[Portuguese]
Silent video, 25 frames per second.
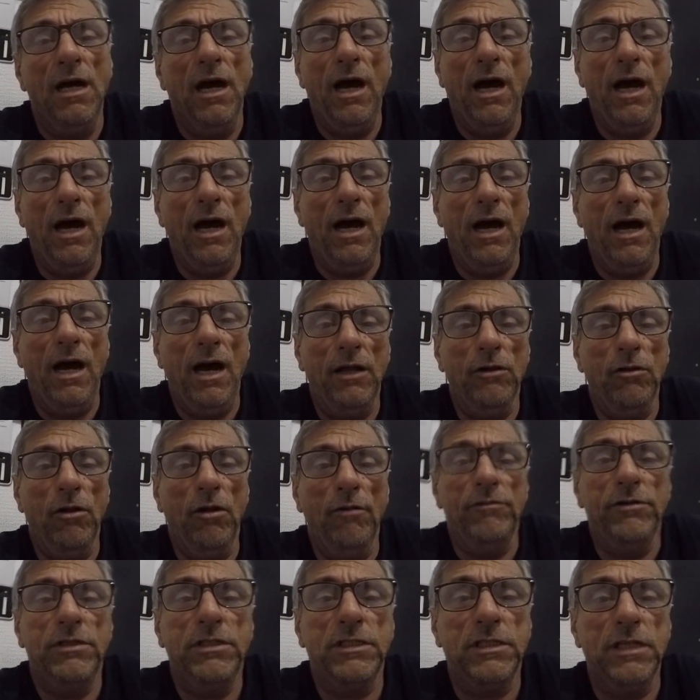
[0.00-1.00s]
a, a
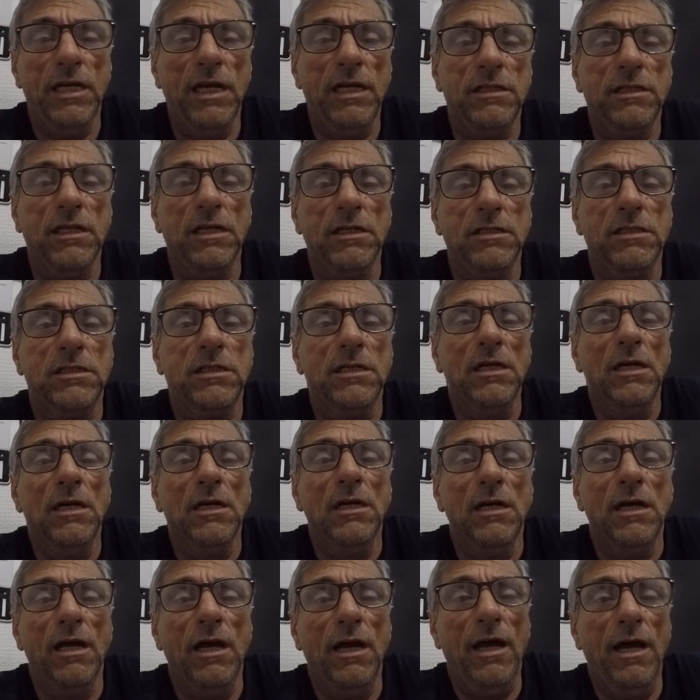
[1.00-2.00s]
900,
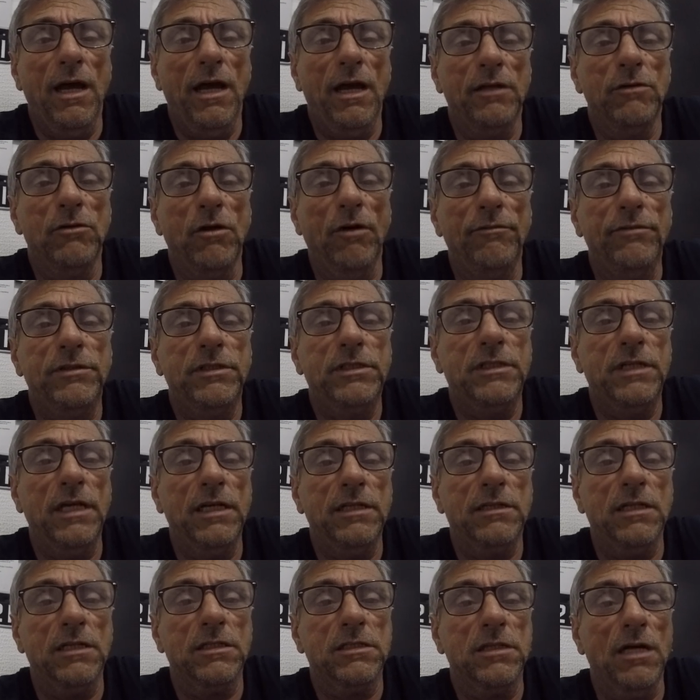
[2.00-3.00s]
é,
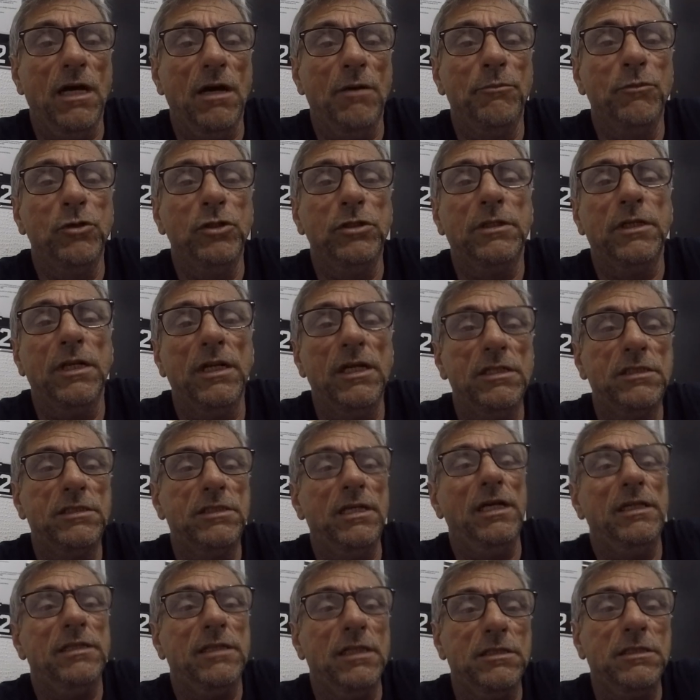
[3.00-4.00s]
900 é, a
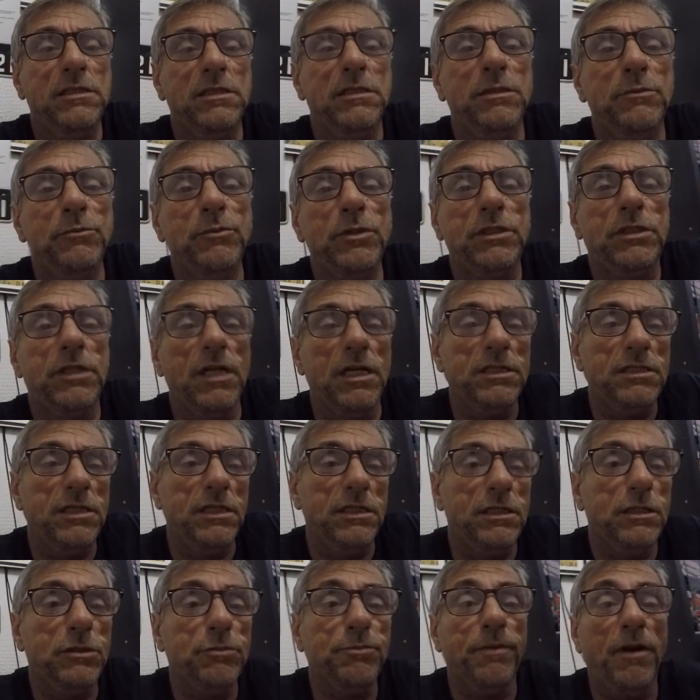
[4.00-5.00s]
1300 e de
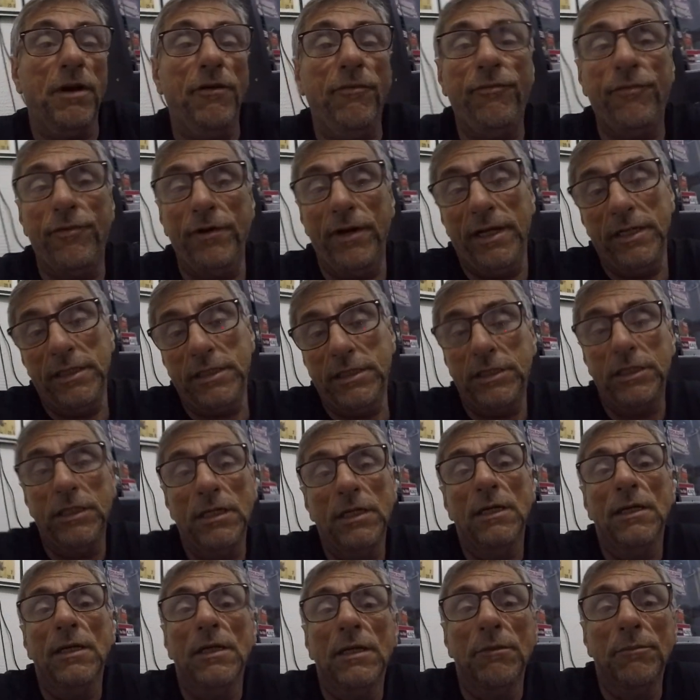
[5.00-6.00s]
1300 para frente.
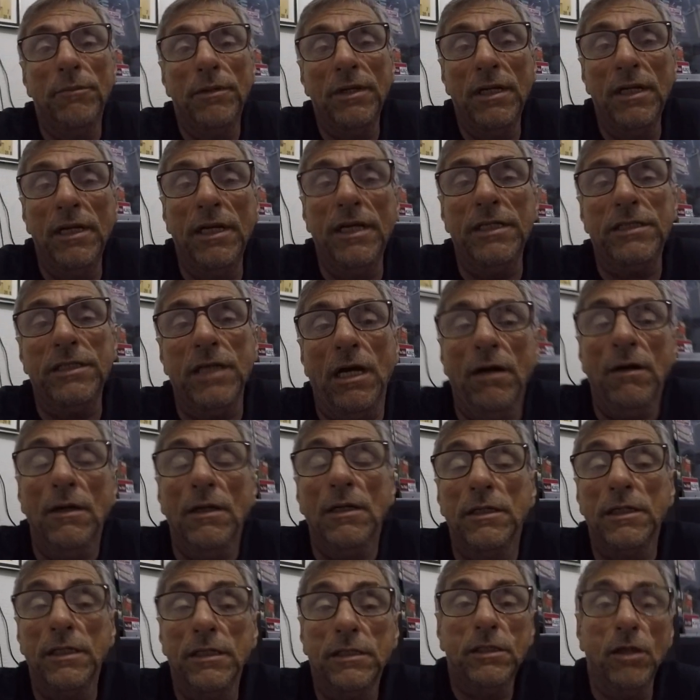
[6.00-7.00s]
Beleza?
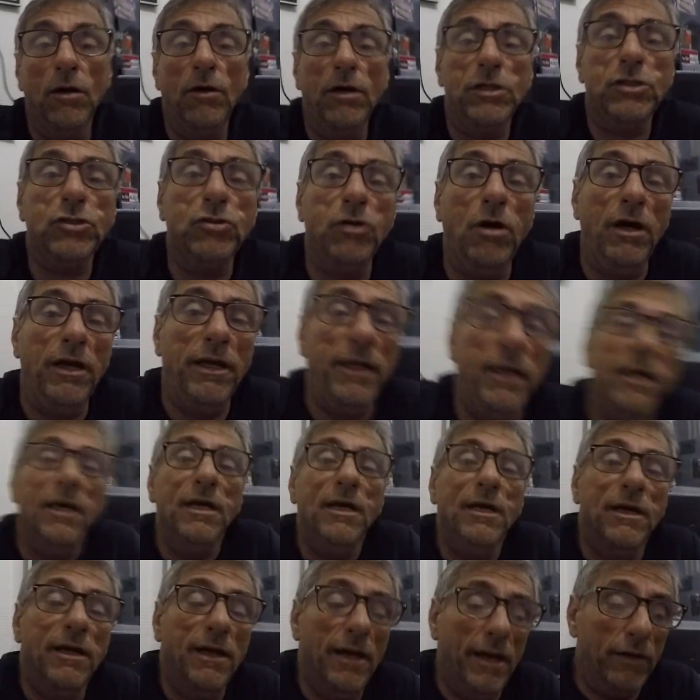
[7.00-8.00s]
Então é isso aí.
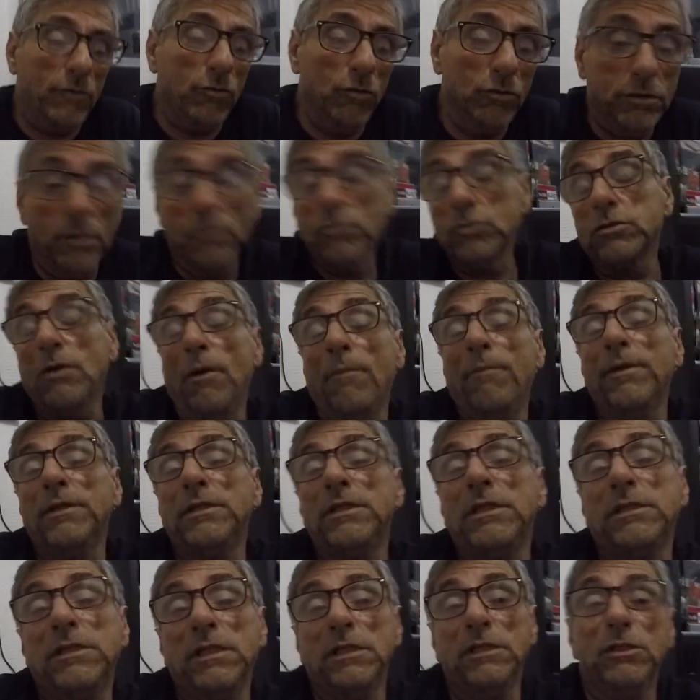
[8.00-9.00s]
É, contamos com a
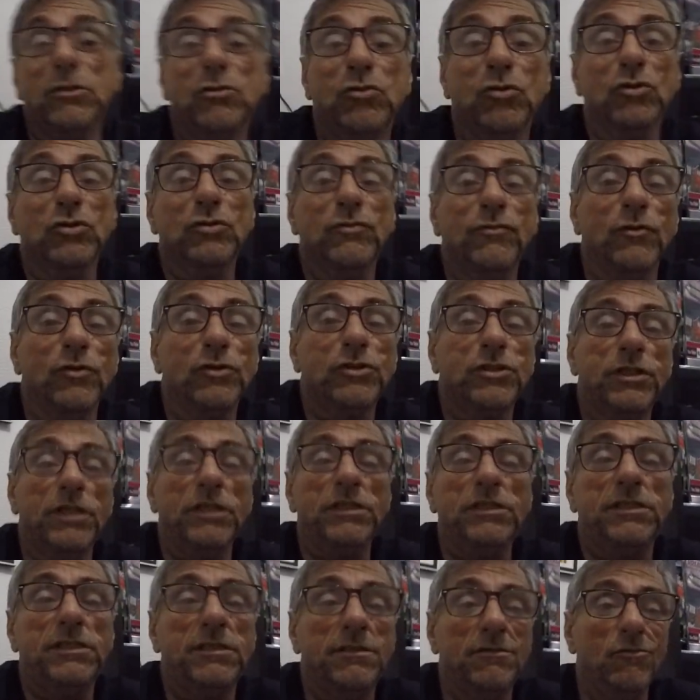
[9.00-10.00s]
presença de todos
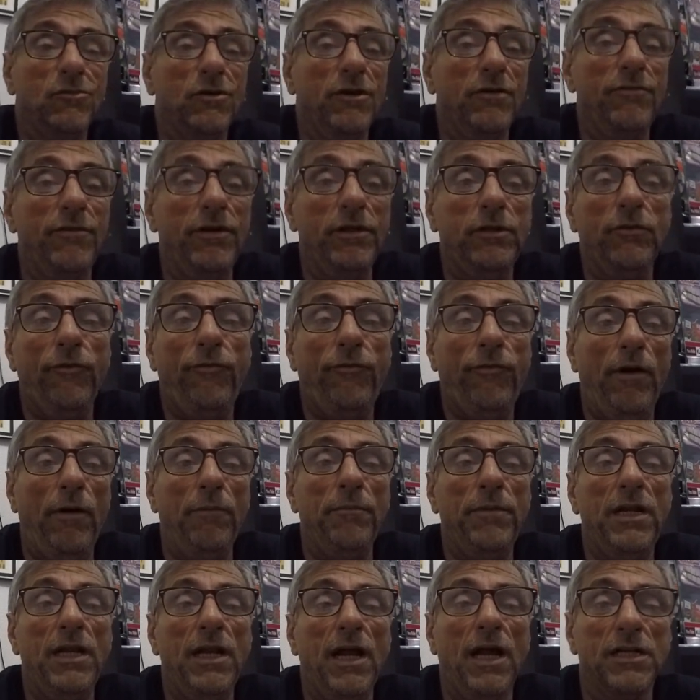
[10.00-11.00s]
vocês num evento
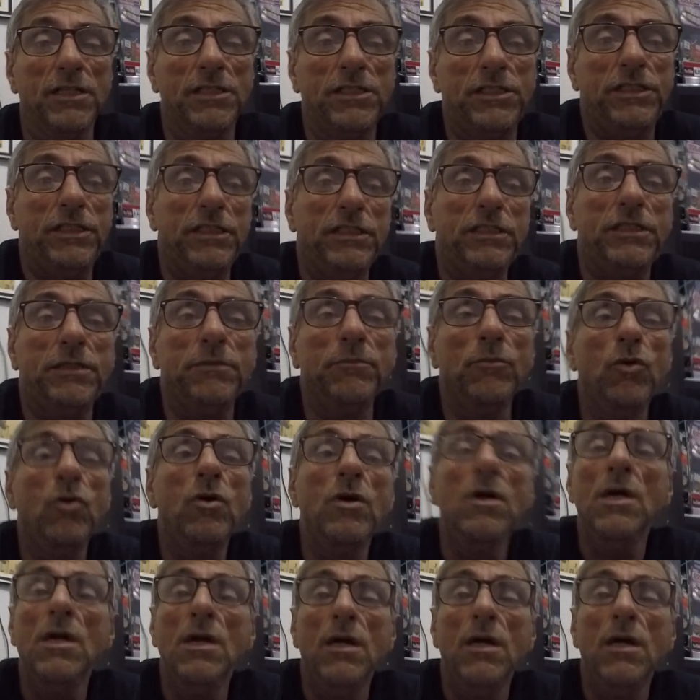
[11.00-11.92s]
familiarzíssimo